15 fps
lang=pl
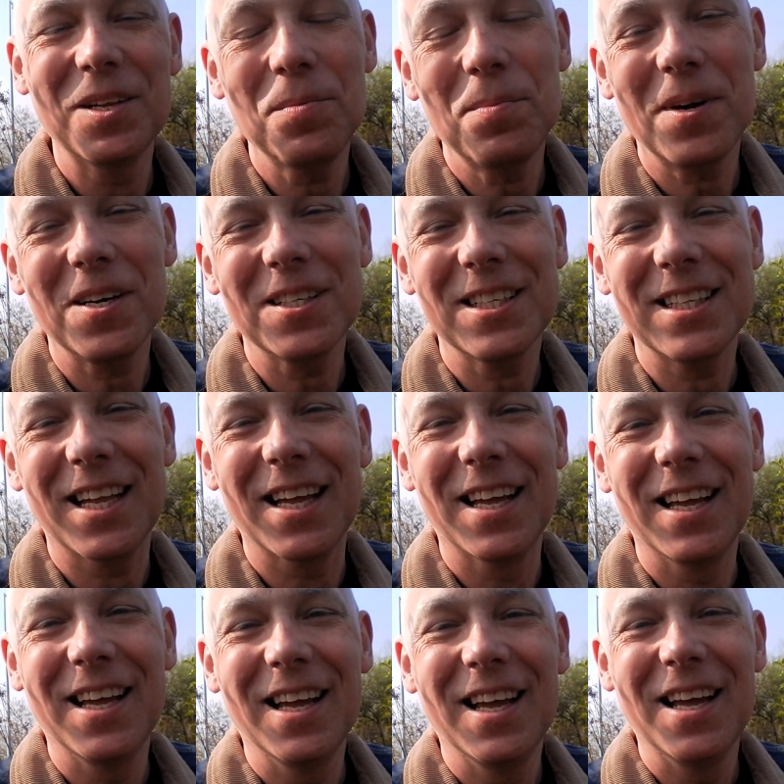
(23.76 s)
to proste.
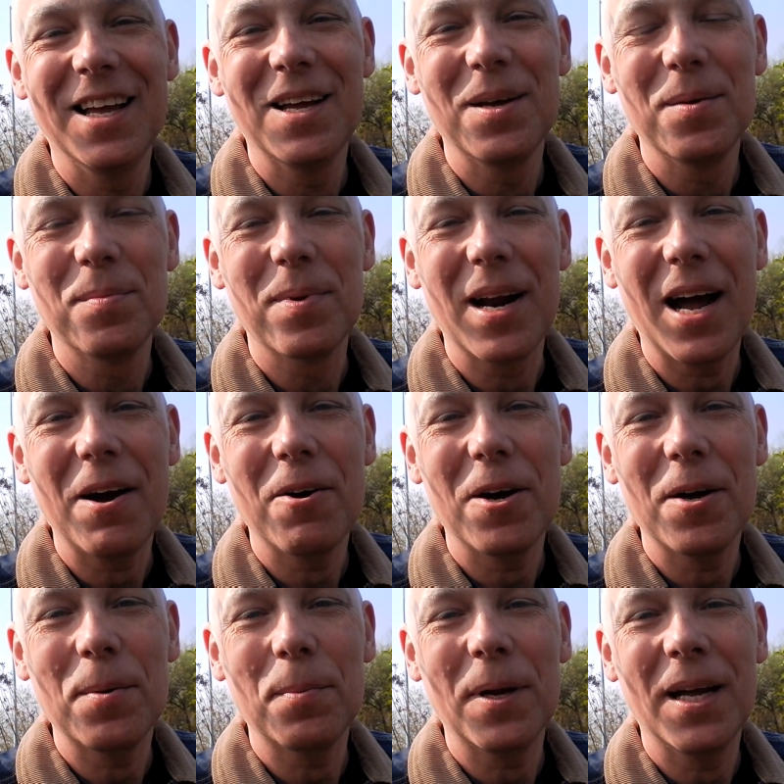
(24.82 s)

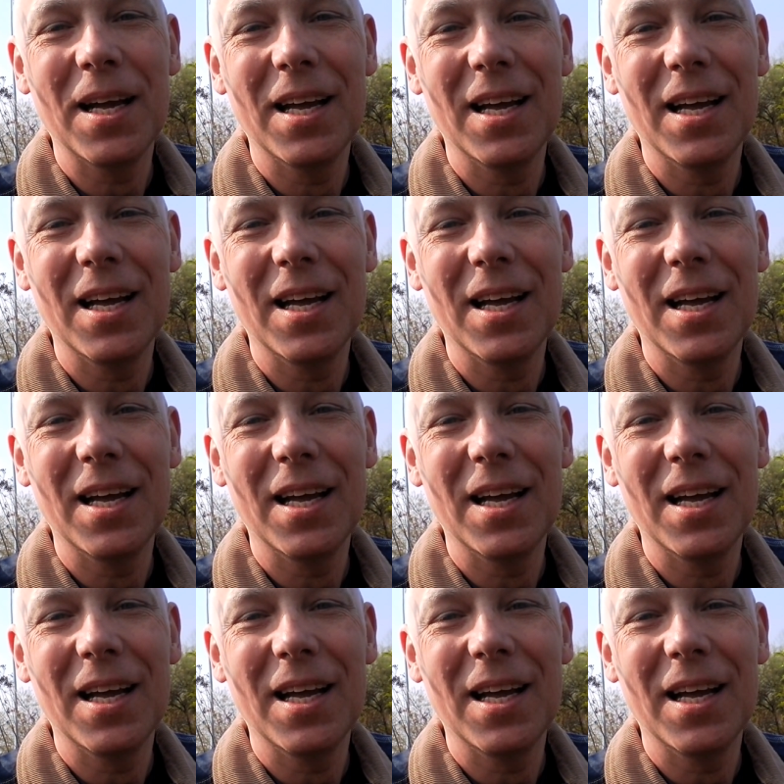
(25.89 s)
Brałem